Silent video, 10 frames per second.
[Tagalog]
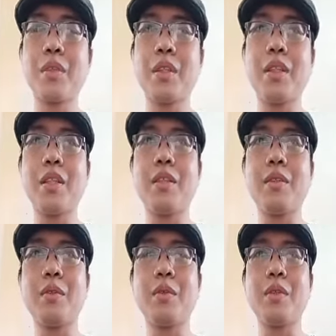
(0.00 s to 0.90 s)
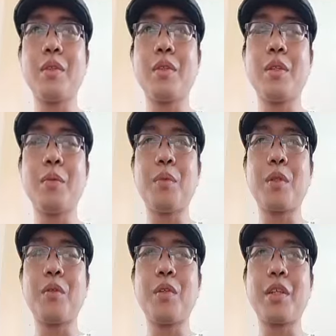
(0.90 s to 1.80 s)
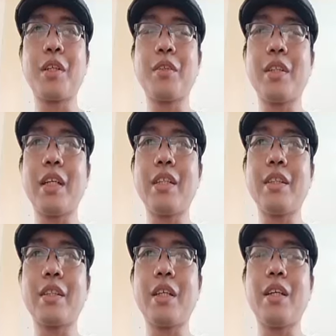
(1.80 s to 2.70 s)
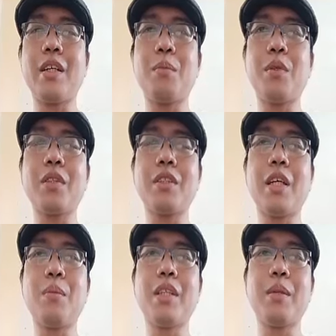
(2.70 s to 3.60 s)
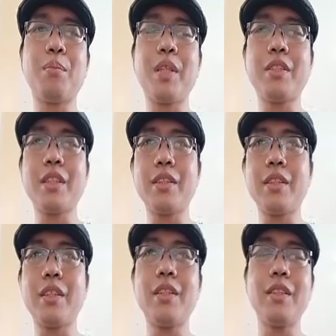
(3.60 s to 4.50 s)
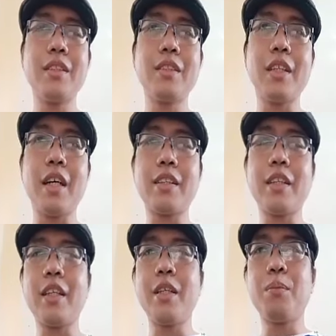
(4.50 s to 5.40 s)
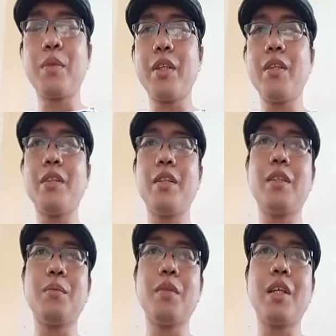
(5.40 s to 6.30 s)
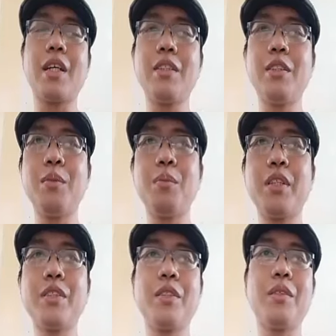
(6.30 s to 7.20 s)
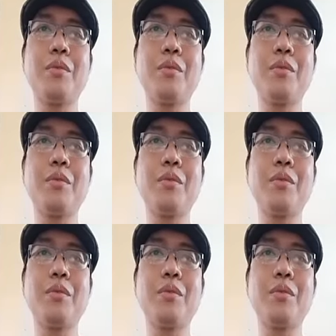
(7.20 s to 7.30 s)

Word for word: And yung pag-workout ni Alden kahapon, kasama niya yung pinsan niya, si Ate April at mga ka-gymmates niya.